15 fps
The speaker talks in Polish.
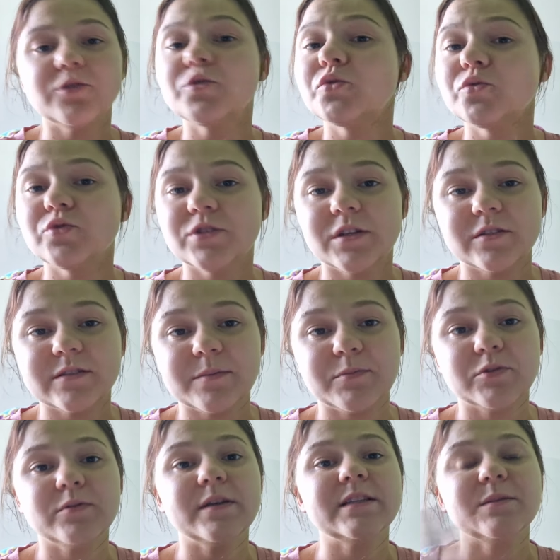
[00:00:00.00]
no różnie to
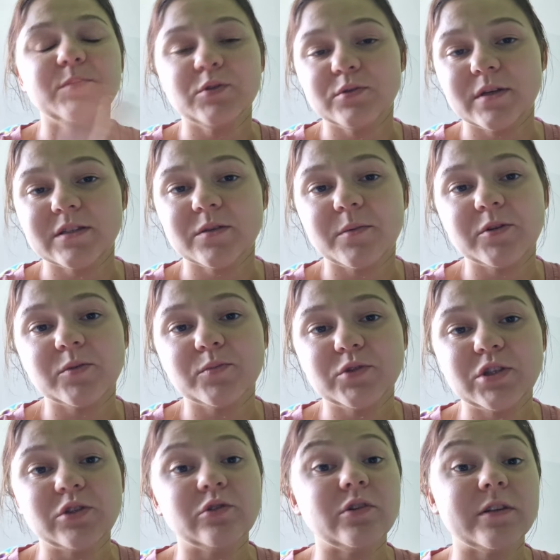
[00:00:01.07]
zapisuję, spisuję sobie to
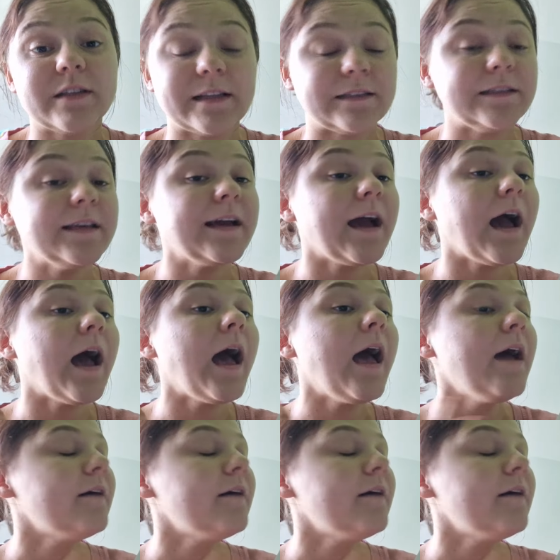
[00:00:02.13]
później do notatnika